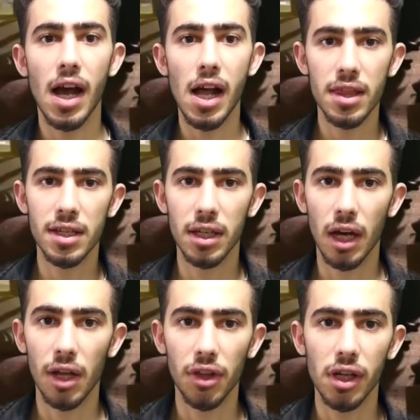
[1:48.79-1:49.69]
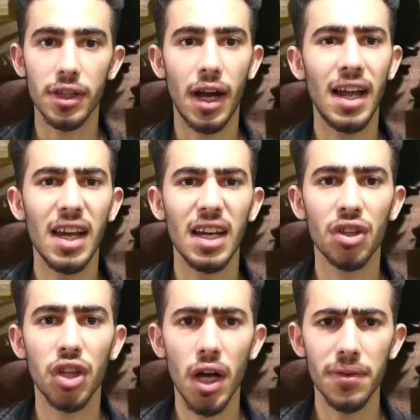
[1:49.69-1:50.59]
هذه اللقطات على
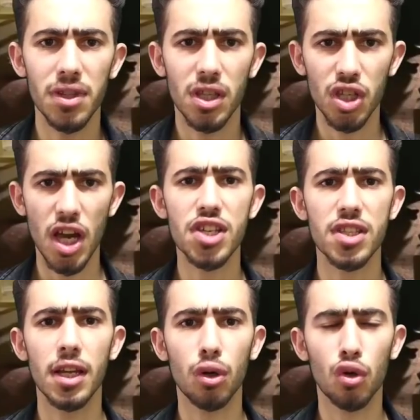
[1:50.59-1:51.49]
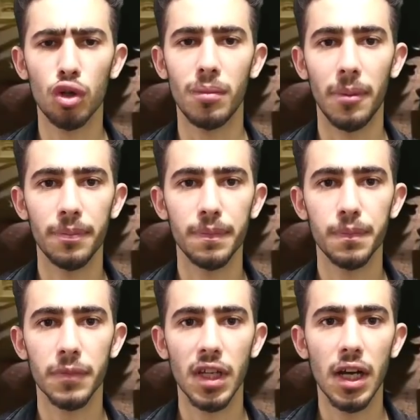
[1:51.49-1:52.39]
اضافه شاشه الكروما
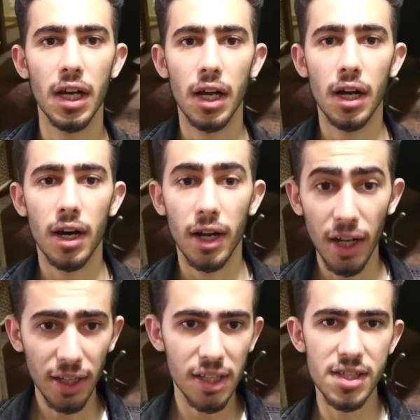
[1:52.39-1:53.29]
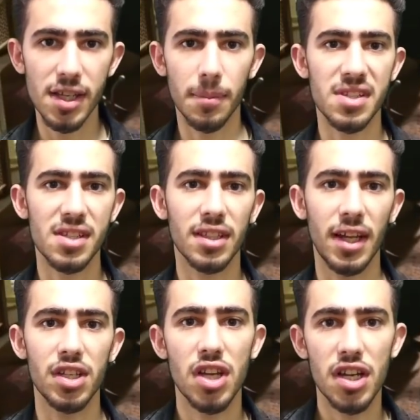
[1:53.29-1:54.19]
راح احكي جزء بسيط
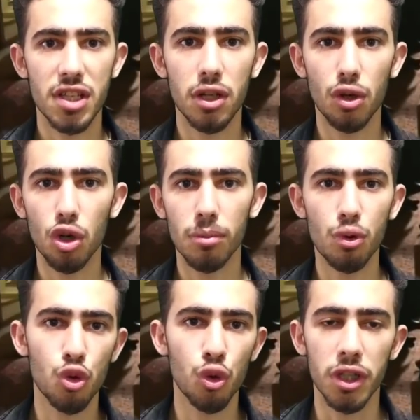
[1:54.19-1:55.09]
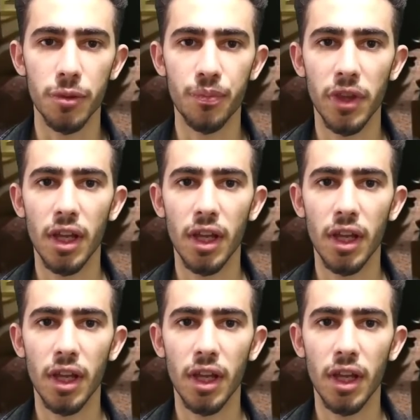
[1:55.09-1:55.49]
عن شاشه الكروما وشو هي